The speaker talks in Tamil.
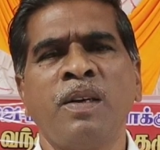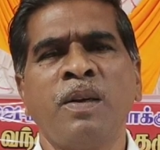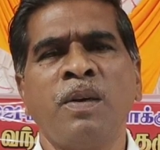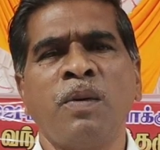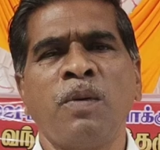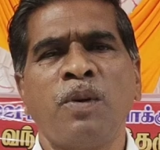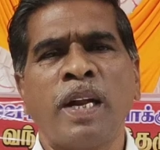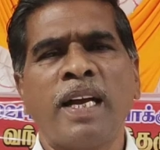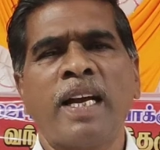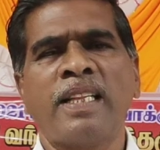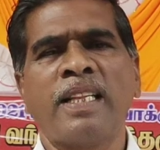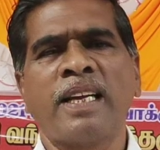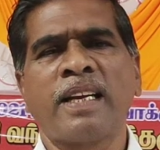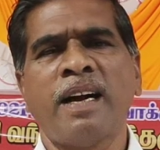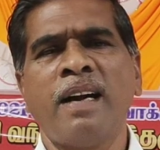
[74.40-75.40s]
உனக்கு
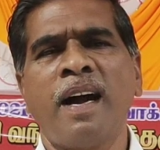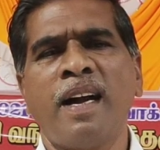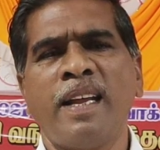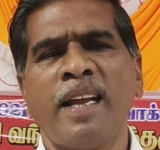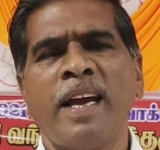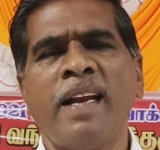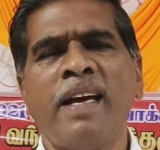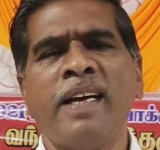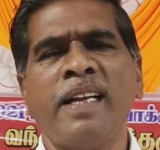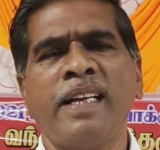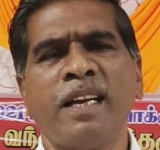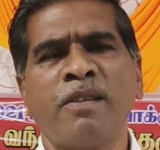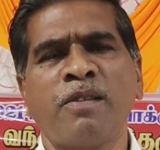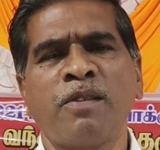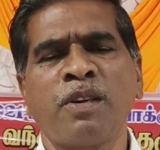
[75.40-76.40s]
அதற்கான அடையாளங்களை
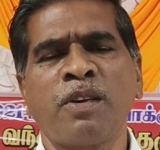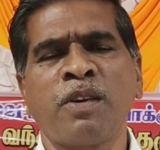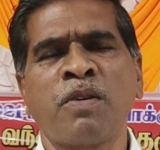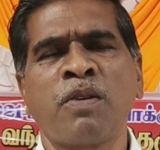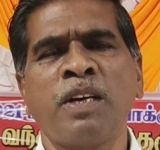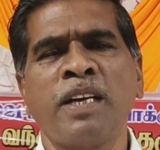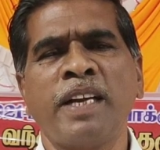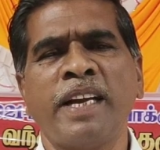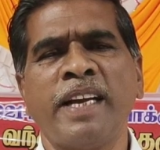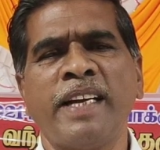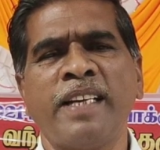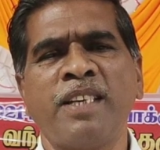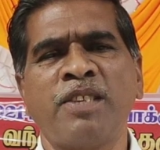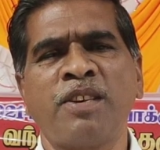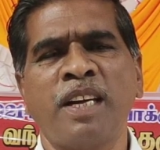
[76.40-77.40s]
நான் உனக்கு கொடுக்கிறேன்
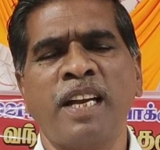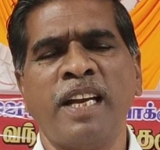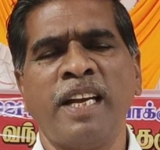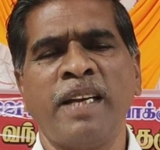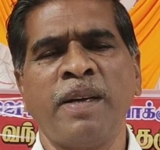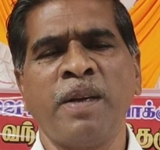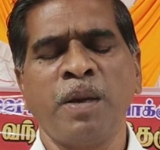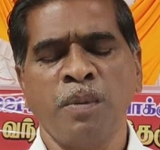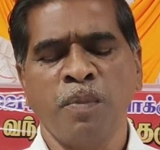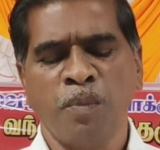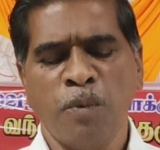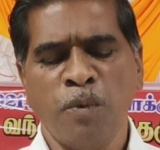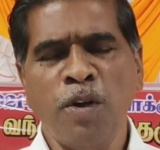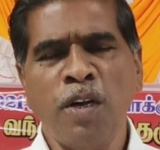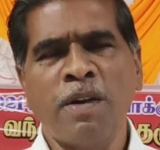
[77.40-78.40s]
என்று சொல்லி
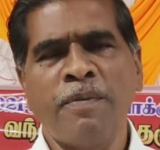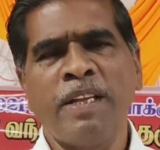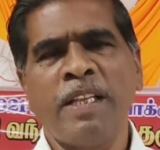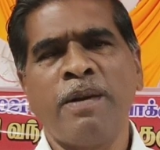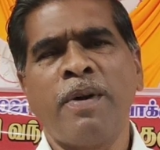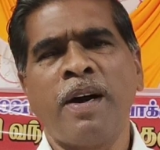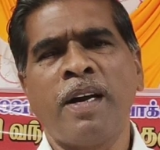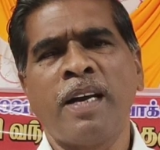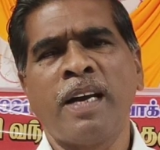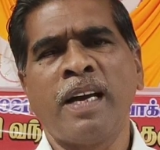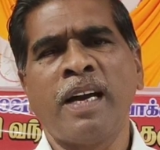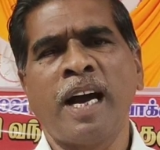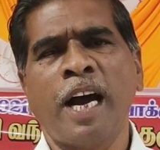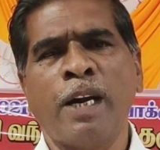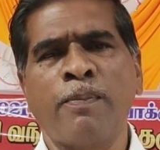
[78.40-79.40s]
மூன்று விதமான
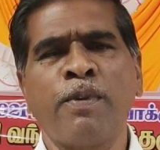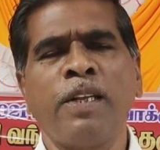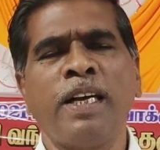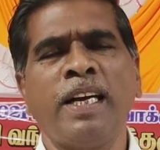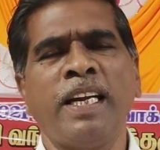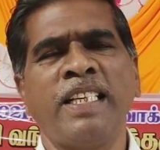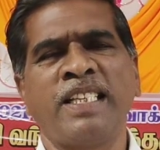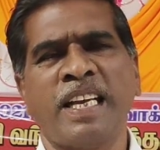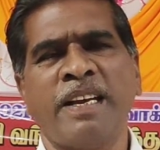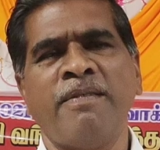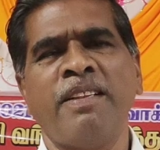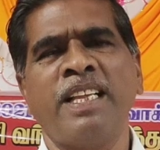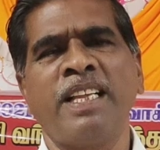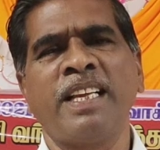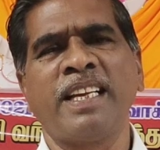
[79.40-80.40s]
அற்புதங்களை
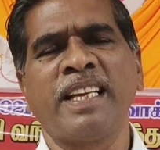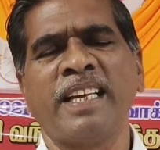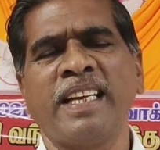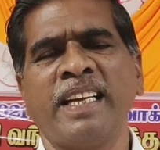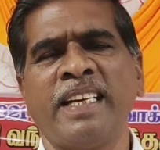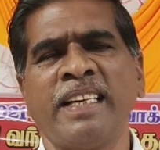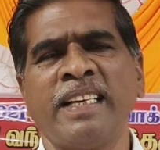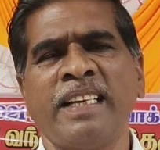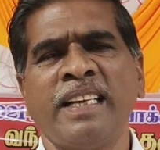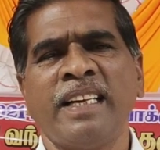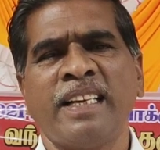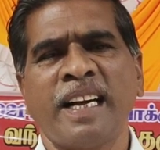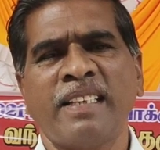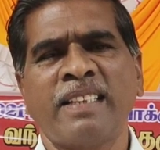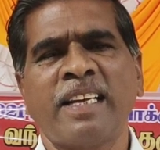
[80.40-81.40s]
செய்வதற்கு
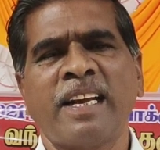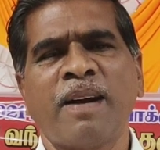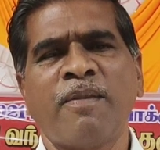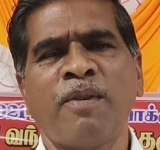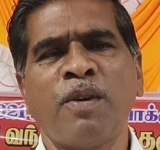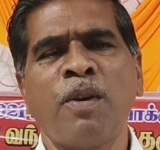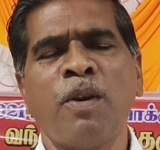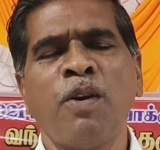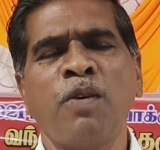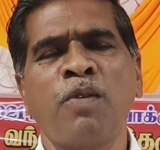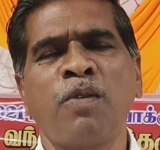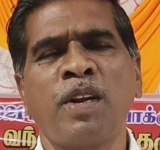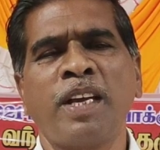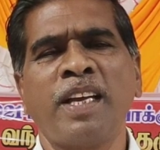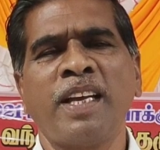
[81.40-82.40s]
கர்த்தர் அவனோடு
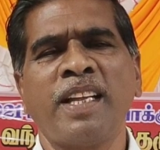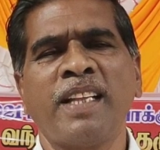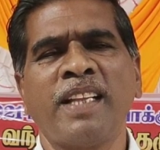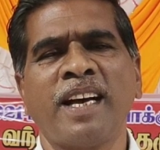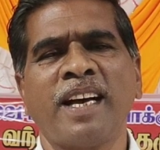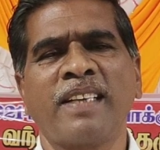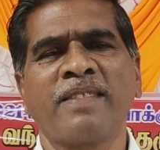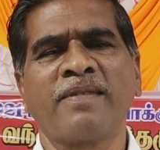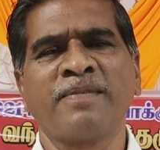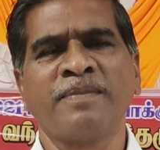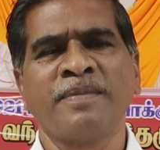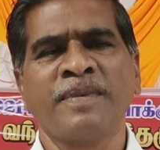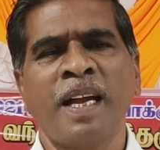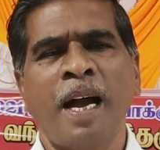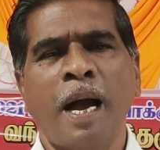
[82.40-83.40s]
கூட இருந்தார்
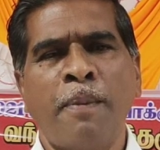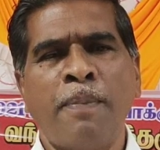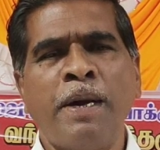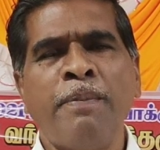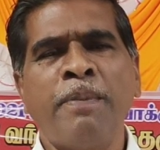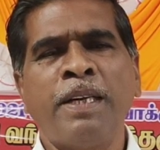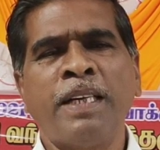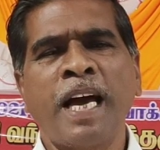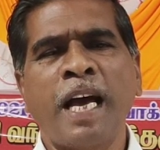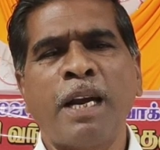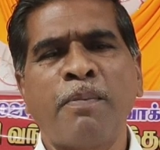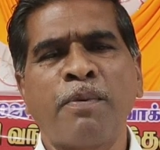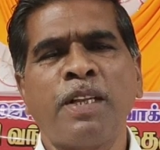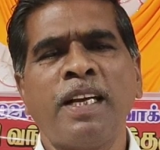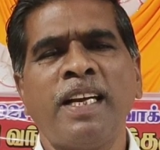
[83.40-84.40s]
அப்படிப்பட்ட
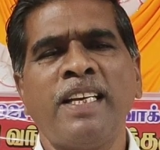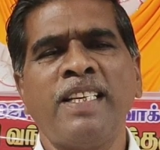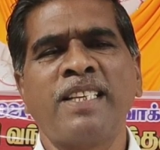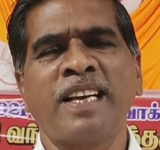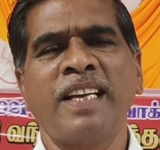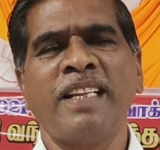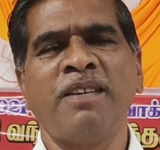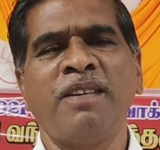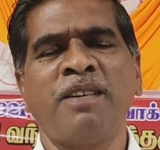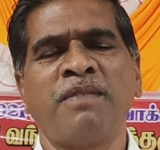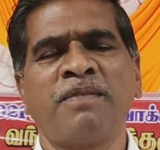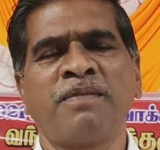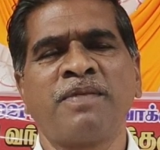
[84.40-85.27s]
அற்புதங்களை செய்தும்